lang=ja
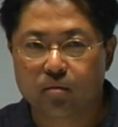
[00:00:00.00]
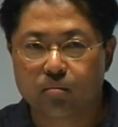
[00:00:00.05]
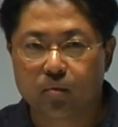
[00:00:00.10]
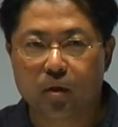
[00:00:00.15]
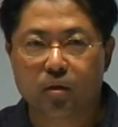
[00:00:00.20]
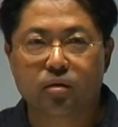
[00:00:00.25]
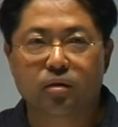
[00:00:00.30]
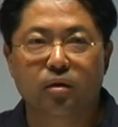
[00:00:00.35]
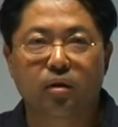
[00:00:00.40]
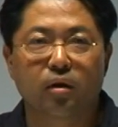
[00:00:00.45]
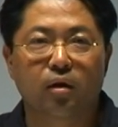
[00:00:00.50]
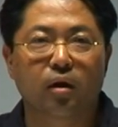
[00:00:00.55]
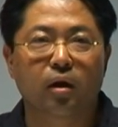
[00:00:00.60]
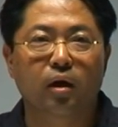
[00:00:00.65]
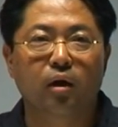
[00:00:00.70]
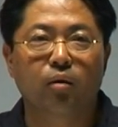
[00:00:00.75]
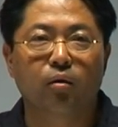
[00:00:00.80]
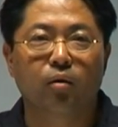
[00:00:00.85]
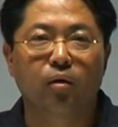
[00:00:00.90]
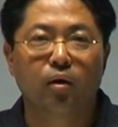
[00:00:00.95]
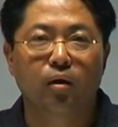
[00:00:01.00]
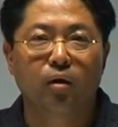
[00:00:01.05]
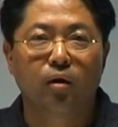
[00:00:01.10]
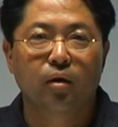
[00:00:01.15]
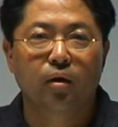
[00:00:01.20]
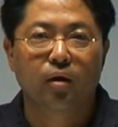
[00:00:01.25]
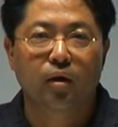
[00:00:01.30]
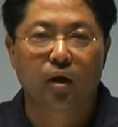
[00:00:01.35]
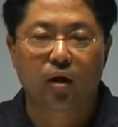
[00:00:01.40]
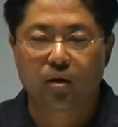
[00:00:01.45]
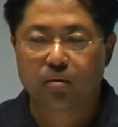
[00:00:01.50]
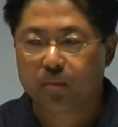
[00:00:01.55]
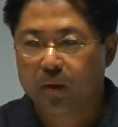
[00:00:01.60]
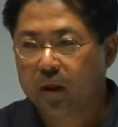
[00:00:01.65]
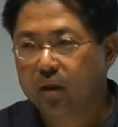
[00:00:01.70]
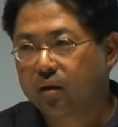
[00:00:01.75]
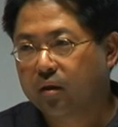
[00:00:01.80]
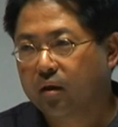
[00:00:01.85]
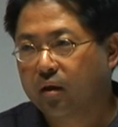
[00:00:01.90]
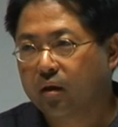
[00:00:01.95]
バスキアなんかを100
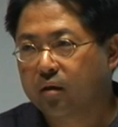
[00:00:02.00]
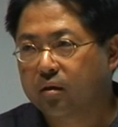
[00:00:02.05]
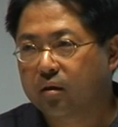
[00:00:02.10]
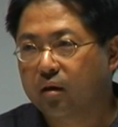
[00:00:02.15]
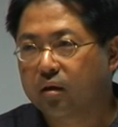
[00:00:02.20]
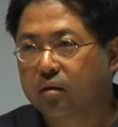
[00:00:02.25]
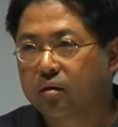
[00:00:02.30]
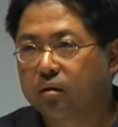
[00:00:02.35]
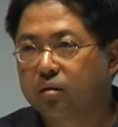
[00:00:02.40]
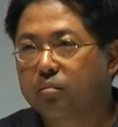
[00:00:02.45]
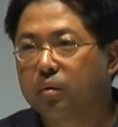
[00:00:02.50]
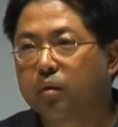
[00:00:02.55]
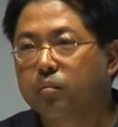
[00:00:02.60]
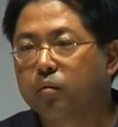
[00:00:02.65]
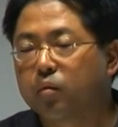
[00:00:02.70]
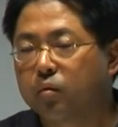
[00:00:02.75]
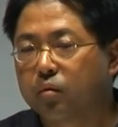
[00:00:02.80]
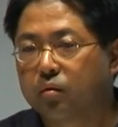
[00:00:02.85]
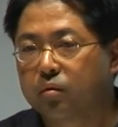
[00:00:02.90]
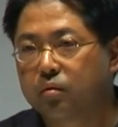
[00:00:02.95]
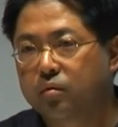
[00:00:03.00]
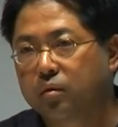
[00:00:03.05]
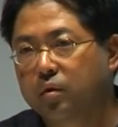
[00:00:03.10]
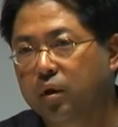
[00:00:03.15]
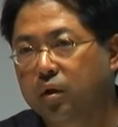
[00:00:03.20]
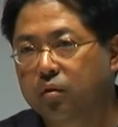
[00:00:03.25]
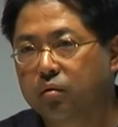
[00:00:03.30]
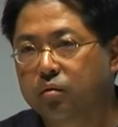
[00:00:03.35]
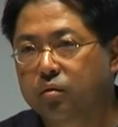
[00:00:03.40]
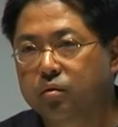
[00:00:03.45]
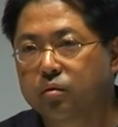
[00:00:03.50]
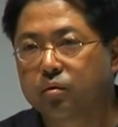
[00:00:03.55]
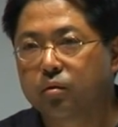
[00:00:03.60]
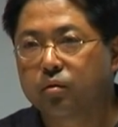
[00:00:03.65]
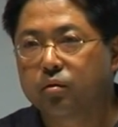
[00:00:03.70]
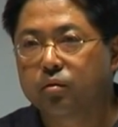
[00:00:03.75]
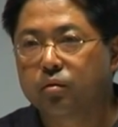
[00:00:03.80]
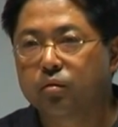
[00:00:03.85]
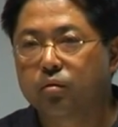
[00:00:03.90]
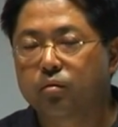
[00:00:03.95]
万円で買った今もう、えー、と1
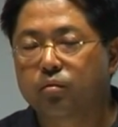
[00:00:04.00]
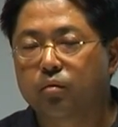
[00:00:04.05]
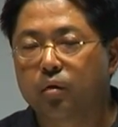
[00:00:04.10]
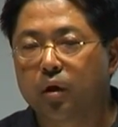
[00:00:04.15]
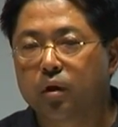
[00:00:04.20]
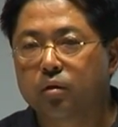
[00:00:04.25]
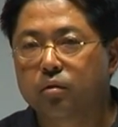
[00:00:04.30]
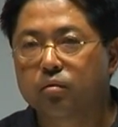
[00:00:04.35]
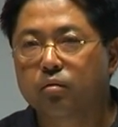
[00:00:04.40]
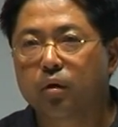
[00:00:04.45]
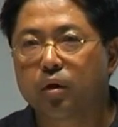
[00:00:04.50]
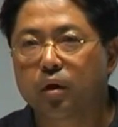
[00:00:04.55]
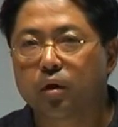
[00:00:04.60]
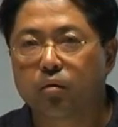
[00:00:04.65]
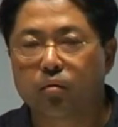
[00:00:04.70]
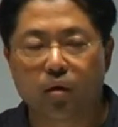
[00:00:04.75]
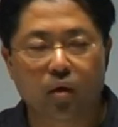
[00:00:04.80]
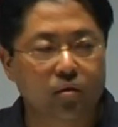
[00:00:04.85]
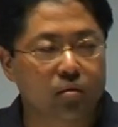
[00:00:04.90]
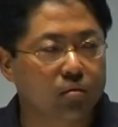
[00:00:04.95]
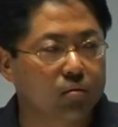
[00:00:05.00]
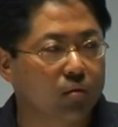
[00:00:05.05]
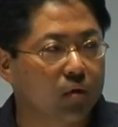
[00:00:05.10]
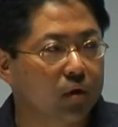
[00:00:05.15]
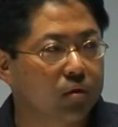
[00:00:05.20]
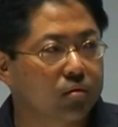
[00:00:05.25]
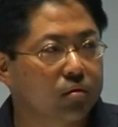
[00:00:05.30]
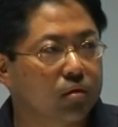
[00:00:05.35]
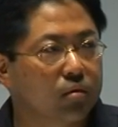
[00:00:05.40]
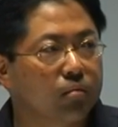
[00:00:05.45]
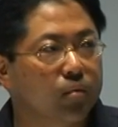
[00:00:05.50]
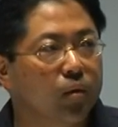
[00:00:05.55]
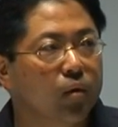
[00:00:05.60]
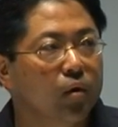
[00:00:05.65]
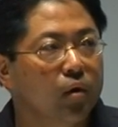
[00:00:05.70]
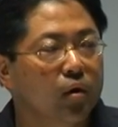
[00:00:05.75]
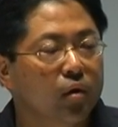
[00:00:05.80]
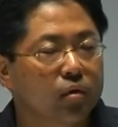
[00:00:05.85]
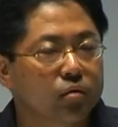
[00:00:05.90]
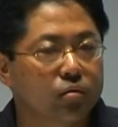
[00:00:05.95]
億2億とかっていうのは結構安い方なんですけど
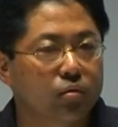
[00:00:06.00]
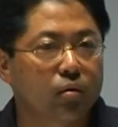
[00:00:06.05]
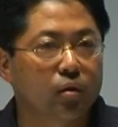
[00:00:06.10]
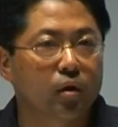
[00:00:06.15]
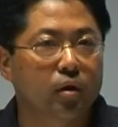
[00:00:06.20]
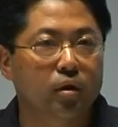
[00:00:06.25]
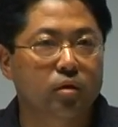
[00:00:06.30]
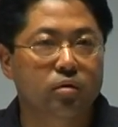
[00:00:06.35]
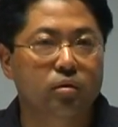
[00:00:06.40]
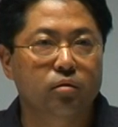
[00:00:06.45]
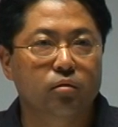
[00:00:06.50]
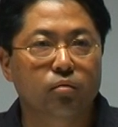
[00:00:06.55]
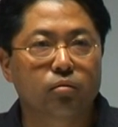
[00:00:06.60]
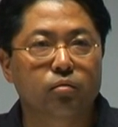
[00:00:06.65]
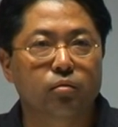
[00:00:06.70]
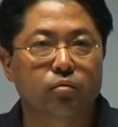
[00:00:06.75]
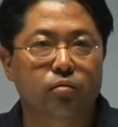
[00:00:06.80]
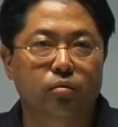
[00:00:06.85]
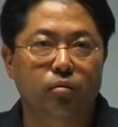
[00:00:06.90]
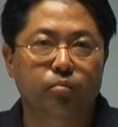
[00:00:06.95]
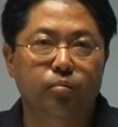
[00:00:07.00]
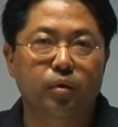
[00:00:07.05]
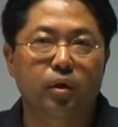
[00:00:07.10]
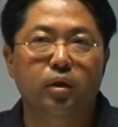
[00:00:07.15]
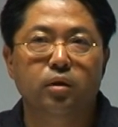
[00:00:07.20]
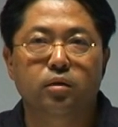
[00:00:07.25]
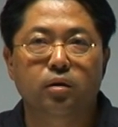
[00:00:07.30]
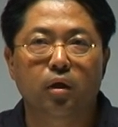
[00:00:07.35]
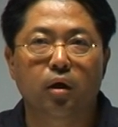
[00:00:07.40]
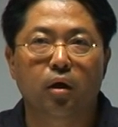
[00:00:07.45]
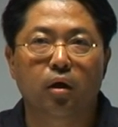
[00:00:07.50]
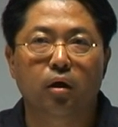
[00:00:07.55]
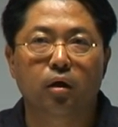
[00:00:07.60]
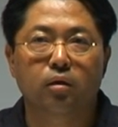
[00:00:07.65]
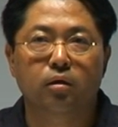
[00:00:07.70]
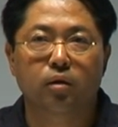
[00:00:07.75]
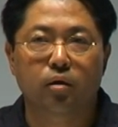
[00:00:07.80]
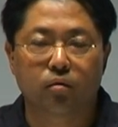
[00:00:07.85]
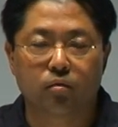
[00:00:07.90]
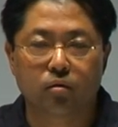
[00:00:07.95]
もそういう形にどんどんそのプライスが上
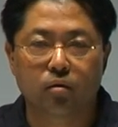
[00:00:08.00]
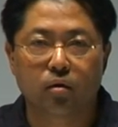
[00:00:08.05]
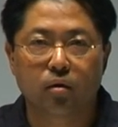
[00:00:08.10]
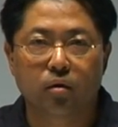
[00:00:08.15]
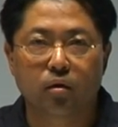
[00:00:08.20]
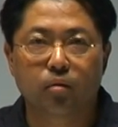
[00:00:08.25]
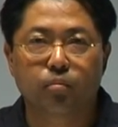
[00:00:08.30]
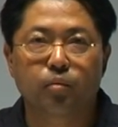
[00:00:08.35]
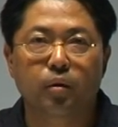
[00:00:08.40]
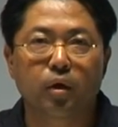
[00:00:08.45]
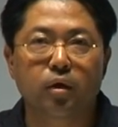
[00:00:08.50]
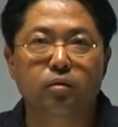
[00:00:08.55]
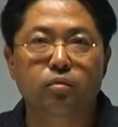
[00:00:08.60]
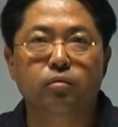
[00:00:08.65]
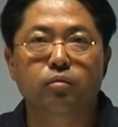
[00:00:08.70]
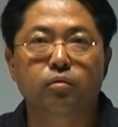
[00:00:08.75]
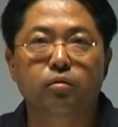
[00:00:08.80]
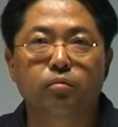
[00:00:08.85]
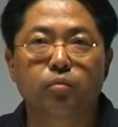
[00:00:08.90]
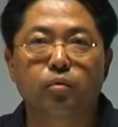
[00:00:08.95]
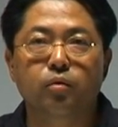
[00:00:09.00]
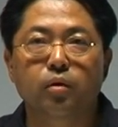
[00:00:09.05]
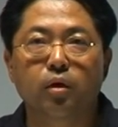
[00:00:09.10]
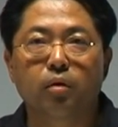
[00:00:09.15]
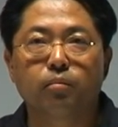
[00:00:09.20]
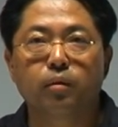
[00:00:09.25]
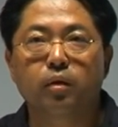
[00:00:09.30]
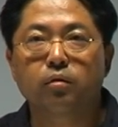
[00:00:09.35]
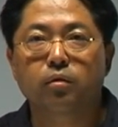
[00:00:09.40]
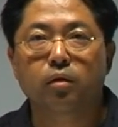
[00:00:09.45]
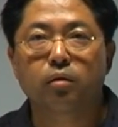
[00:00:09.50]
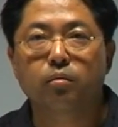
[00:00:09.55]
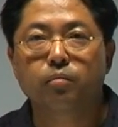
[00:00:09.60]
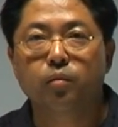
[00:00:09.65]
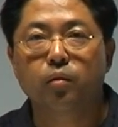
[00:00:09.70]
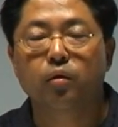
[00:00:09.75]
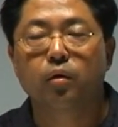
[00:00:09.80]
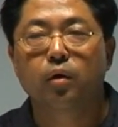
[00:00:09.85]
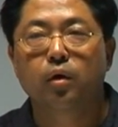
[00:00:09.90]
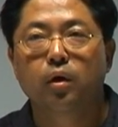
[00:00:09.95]
がっていくでプライスっていう問題もあるけど
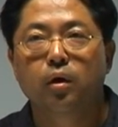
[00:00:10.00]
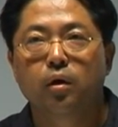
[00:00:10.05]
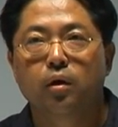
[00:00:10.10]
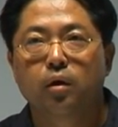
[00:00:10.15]
も、